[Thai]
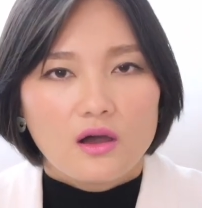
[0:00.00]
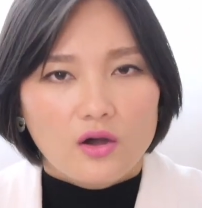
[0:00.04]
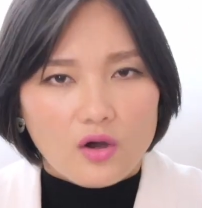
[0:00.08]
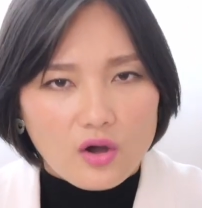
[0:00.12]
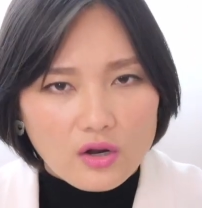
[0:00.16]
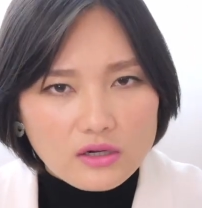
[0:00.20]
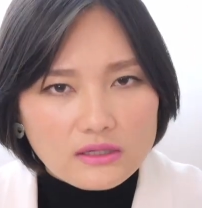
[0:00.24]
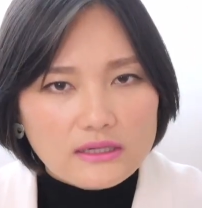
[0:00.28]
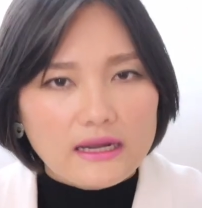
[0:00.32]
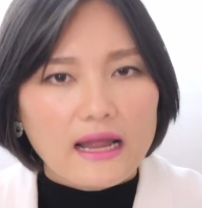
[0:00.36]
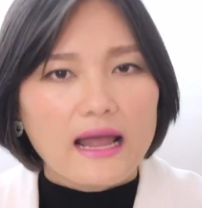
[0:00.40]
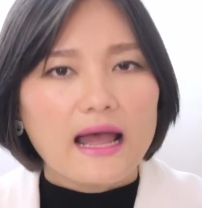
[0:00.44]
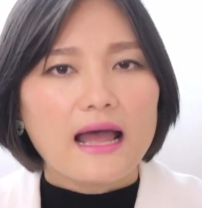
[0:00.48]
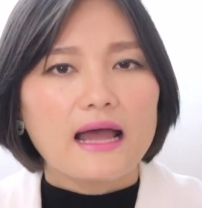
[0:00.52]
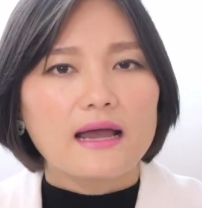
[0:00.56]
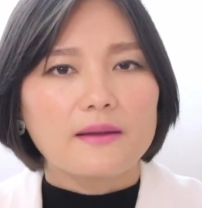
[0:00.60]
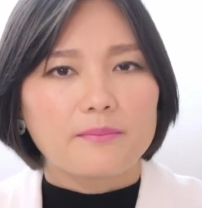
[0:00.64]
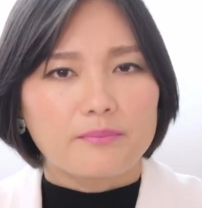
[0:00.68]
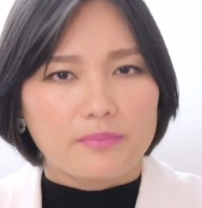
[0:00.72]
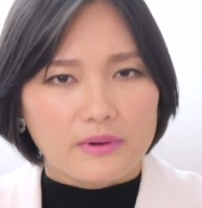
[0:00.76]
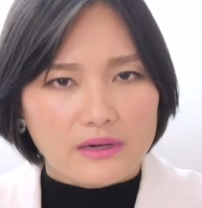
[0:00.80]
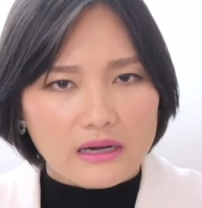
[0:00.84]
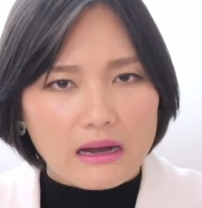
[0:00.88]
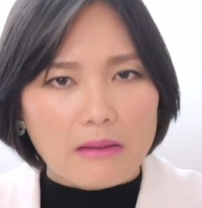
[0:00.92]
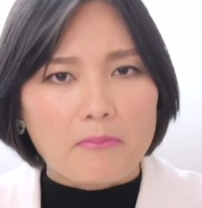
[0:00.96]
ค่อนข้าง
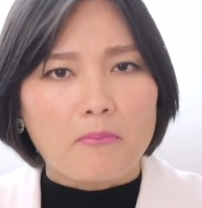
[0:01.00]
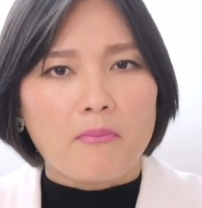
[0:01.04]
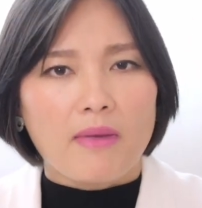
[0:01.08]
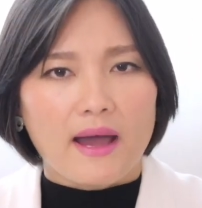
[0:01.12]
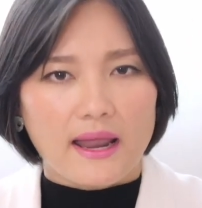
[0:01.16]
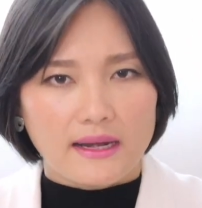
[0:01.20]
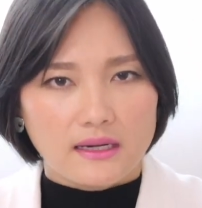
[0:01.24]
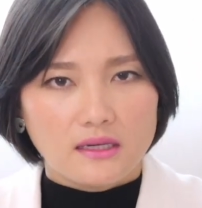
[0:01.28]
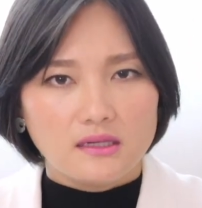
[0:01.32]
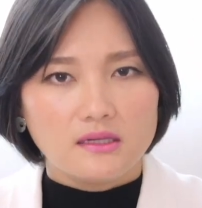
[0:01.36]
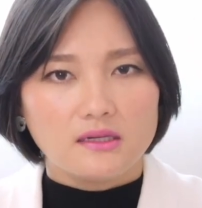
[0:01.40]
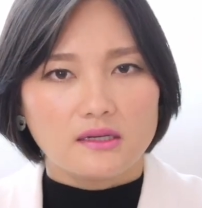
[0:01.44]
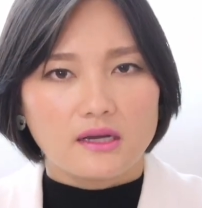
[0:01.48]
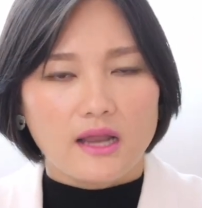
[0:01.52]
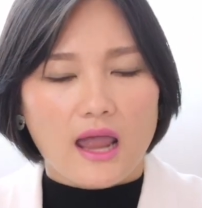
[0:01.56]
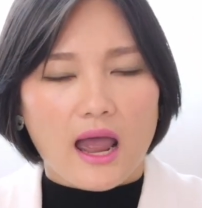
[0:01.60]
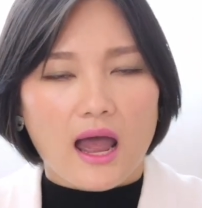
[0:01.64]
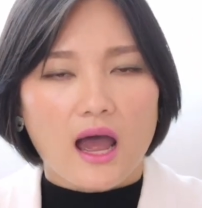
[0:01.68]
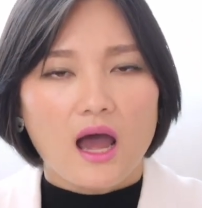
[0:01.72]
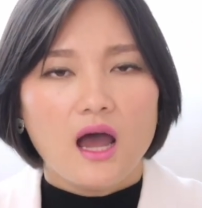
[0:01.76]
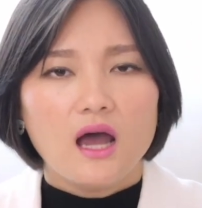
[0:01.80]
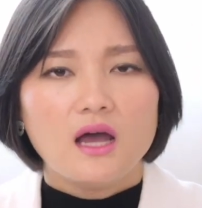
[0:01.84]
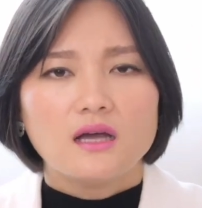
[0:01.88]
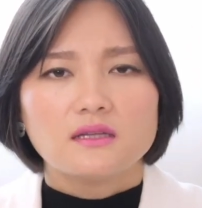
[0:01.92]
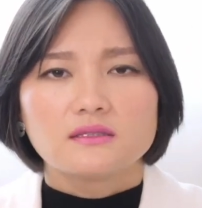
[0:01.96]
ประมาณหนึ่งนะคะ
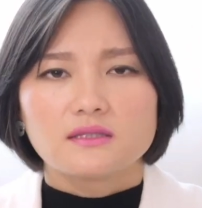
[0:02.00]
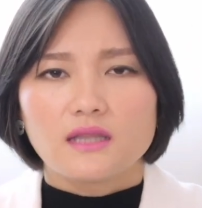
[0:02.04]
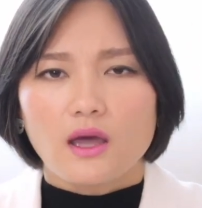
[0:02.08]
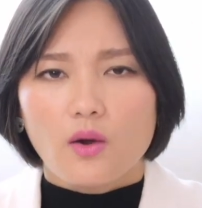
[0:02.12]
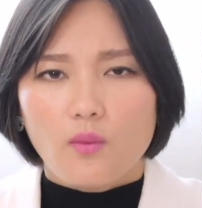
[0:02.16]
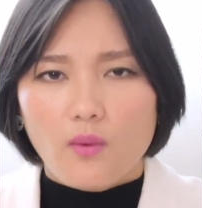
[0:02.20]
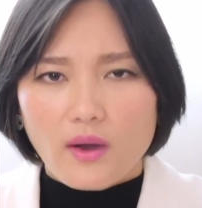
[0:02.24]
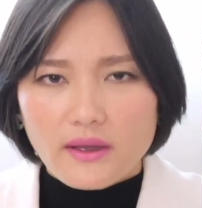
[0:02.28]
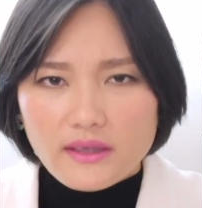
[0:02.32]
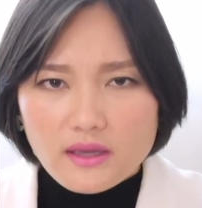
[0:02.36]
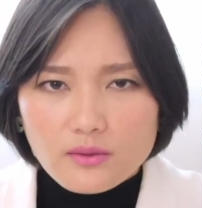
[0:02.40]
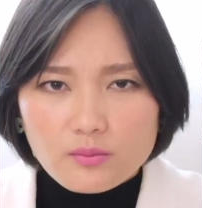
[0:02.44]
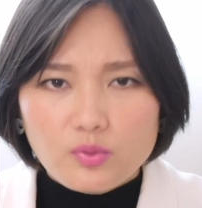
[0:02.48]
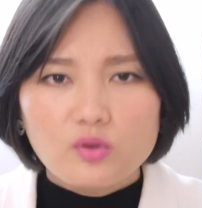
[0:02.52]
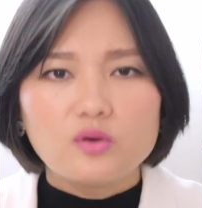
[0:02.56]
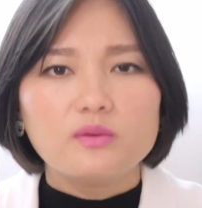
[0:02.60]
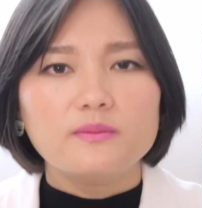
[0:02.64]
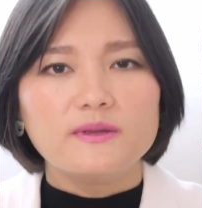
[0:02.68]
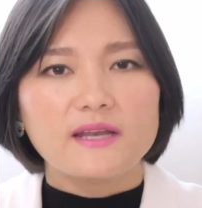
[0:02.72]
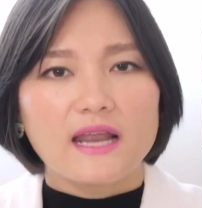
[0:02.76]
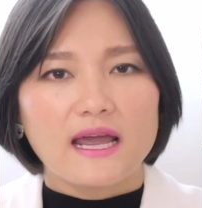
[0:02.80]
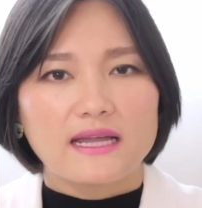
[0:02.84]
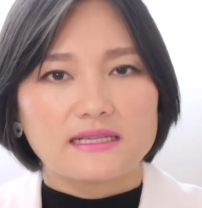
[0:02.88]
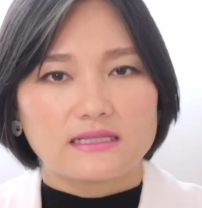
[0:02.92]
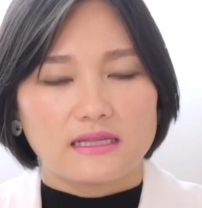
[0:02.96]
แต่ว่ายังพูด
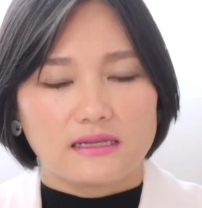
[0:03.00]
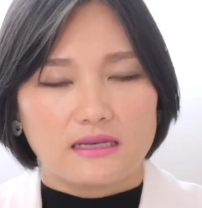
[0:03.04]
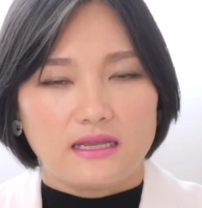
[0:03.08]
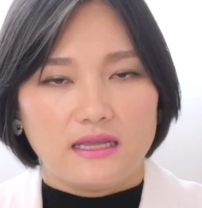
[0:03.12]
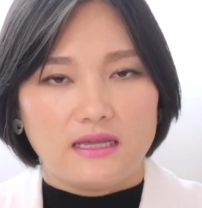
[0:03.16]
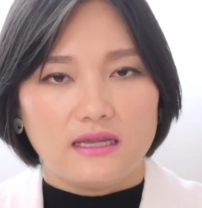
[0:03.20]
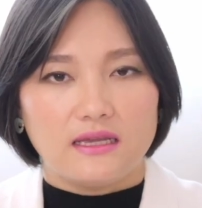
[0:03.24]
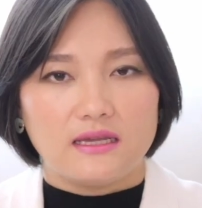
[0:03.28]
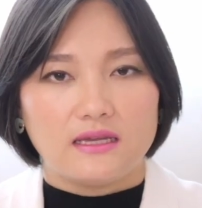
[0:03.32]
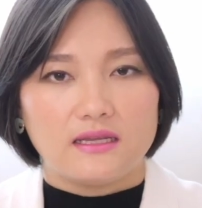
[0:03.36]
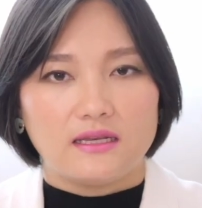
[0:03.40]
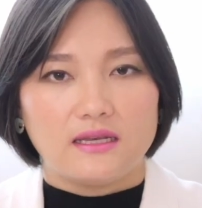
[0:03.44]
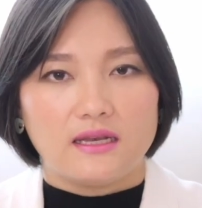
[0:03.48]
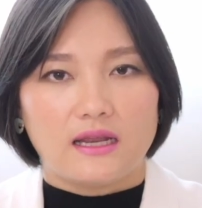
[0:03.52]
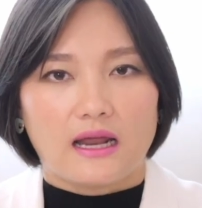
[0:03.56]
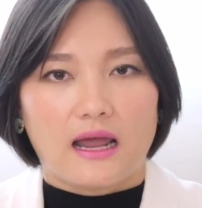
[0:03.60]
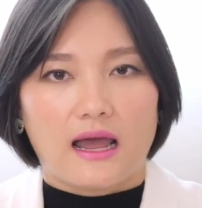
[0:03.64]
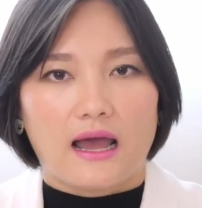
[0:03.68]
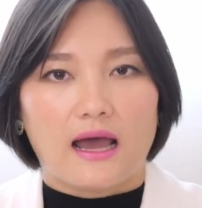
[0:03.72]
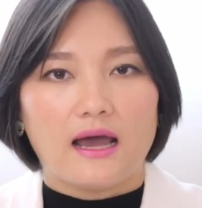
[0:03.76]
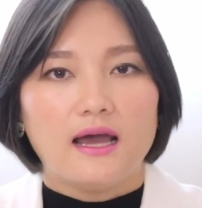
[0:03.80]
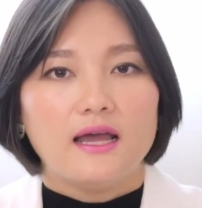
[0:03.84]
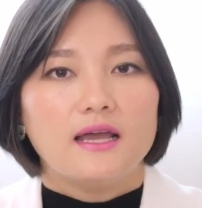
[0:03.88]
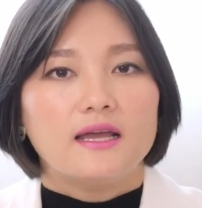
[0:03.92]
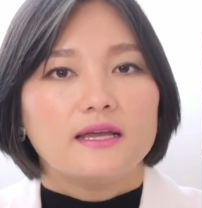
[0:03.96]
ไม่ได้สักทีนะ
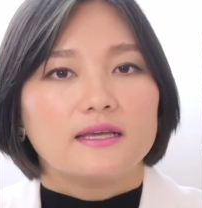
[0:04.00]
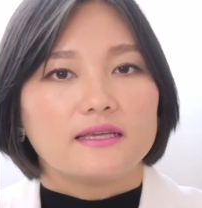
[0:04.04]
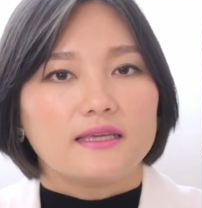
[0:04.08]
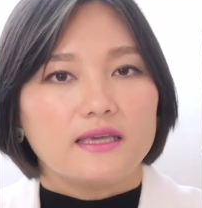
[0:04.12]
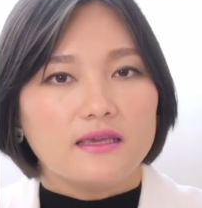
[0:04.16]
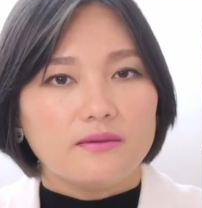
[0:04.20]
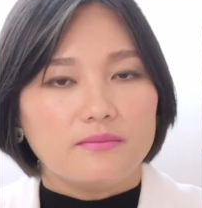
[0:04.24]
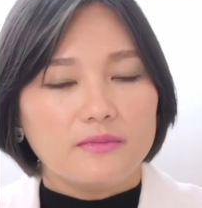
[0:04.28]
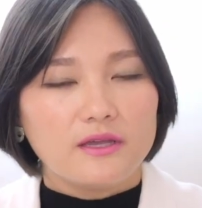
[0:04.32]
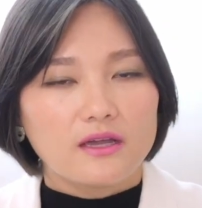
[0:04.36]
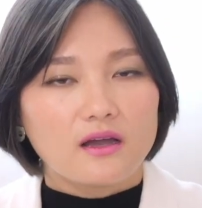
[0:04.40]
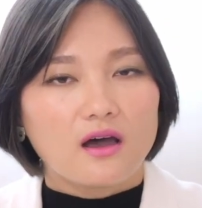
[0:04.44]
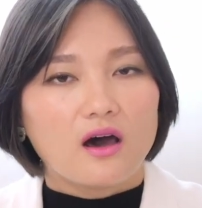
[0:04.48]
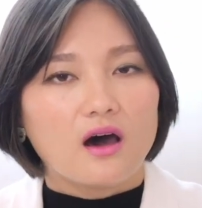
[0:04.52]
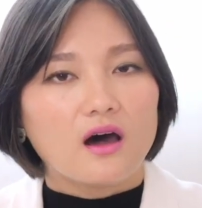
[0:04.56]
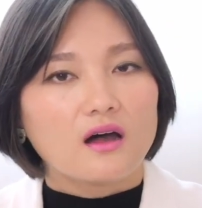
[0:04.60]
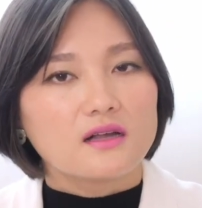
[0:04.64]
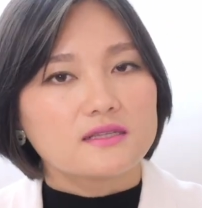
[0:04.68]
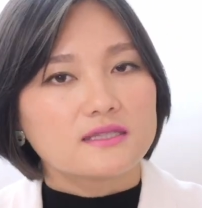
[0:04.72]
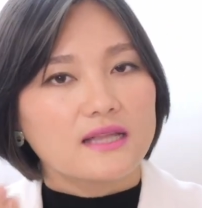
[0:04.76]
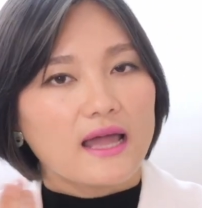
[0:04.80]
คะกีมีคอร์ส